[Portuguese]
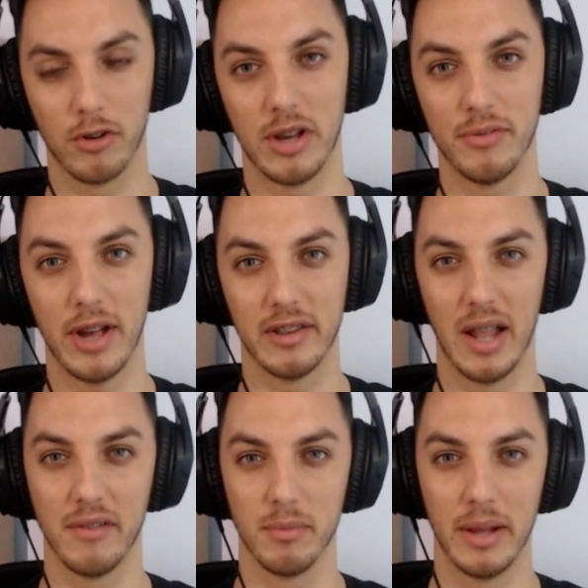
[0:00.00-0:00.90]
faz
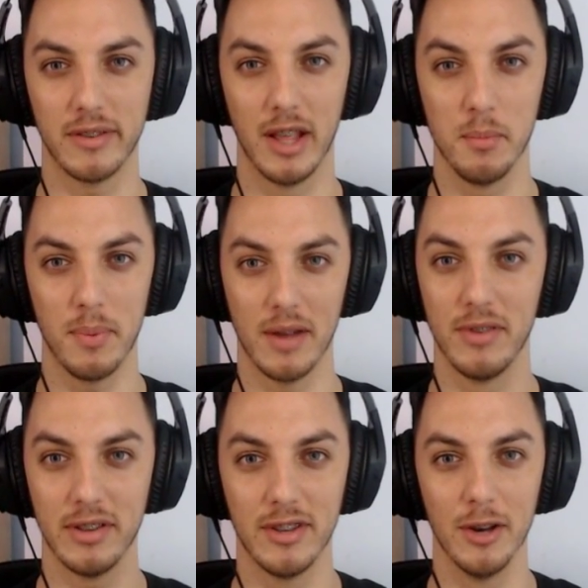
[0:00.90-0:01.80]
live mais tempo, para ver
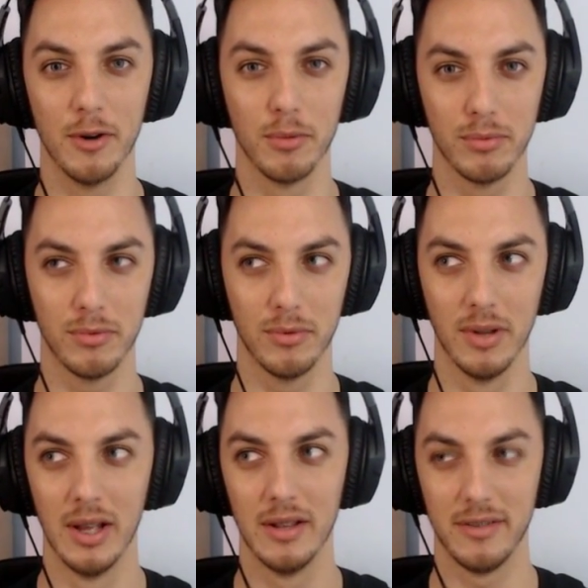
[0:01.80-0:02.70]
se eu
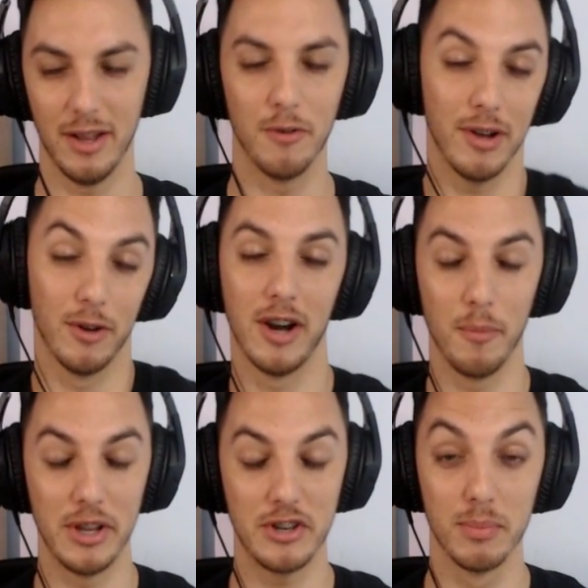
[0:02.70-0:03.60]
se é um valor
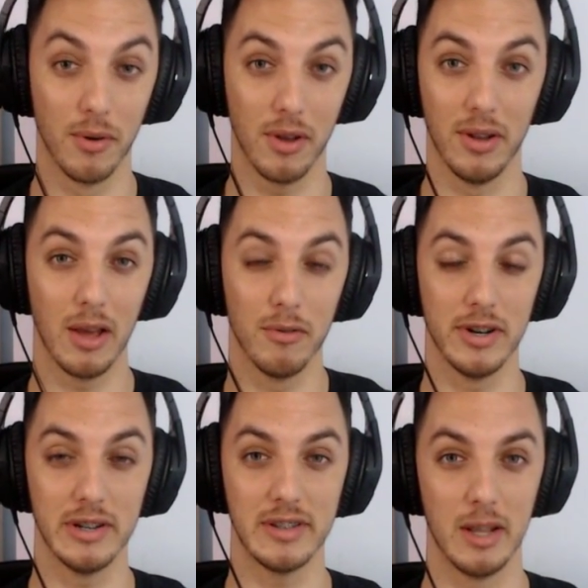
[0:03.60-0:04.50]
realmente bom, que eu nem
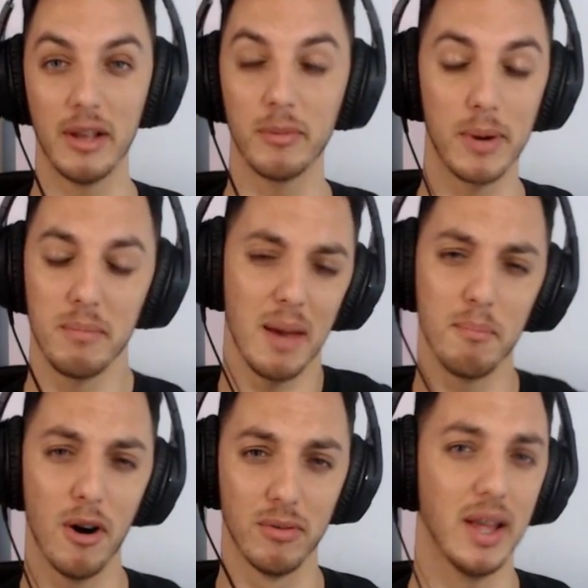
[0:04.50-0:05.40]
conversei. Mas para mim é
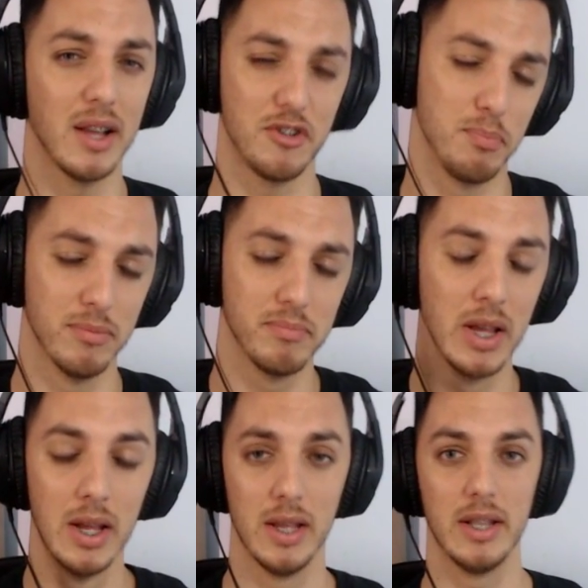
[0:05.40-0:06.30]
bom, né? Tipo,
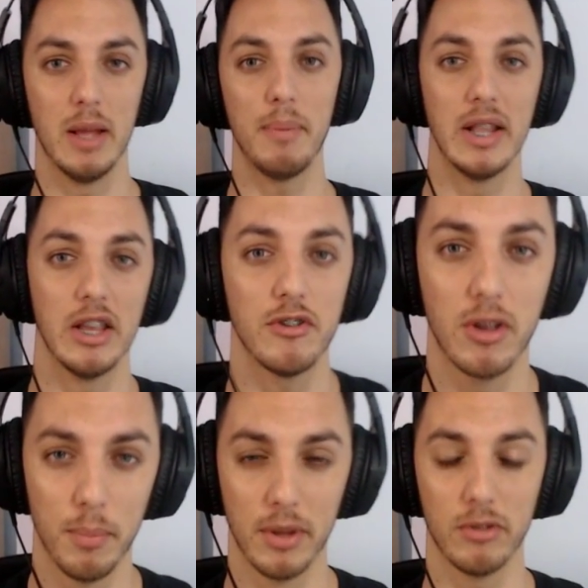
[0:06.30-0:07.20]
independente do que
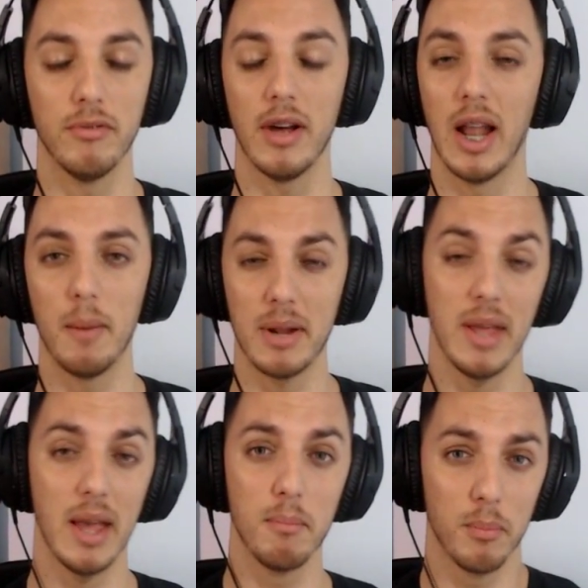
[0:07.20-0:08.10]
o pessoal falar, para mim
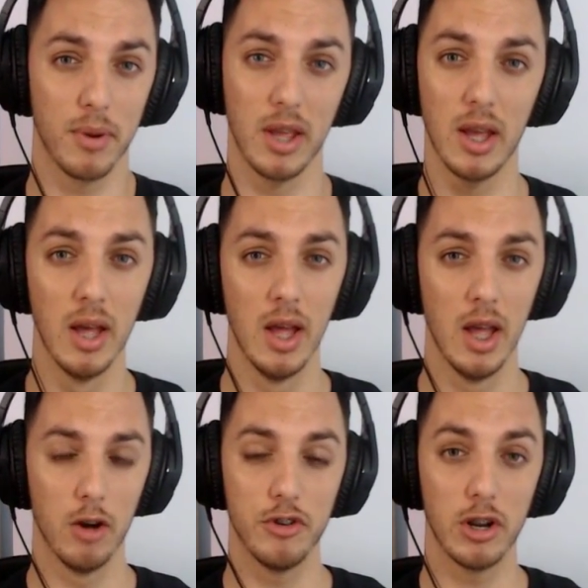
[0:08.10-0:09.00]
é bom porque é
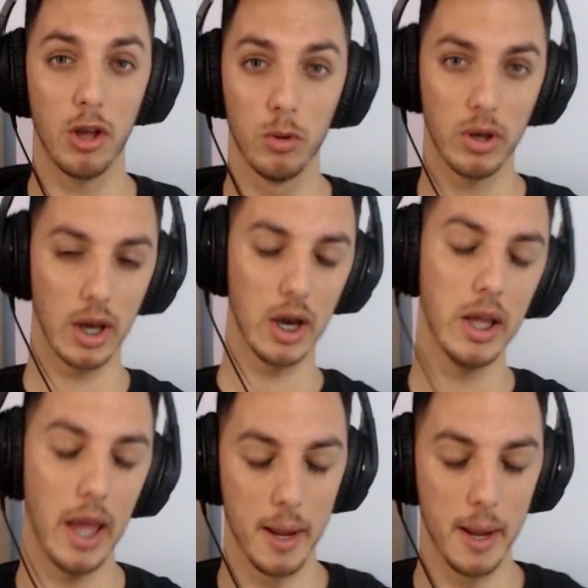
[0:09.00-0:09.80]
um dinheiro que eu nunca ganhei.